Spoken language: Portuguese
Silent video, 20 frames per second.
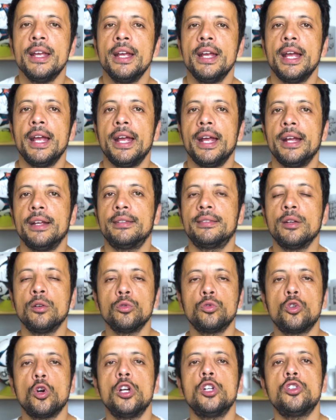É, são
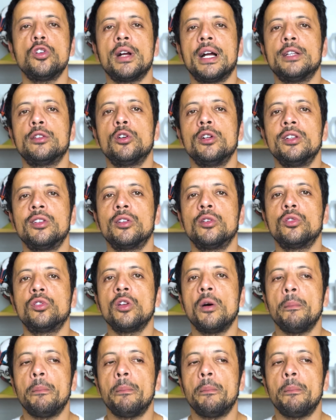dois jogadores que o São